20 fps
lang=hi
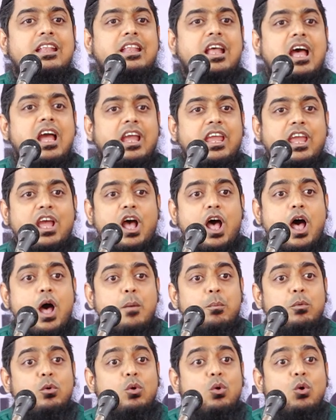ताकि
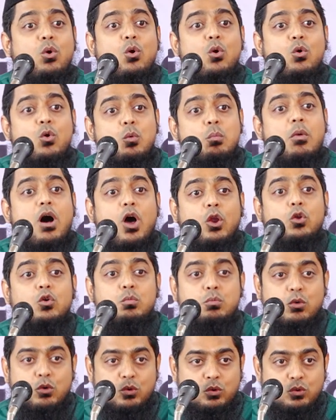आप लोगों को
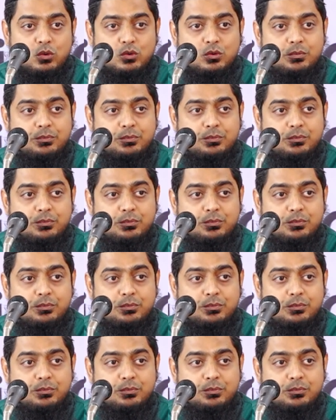मालूम हो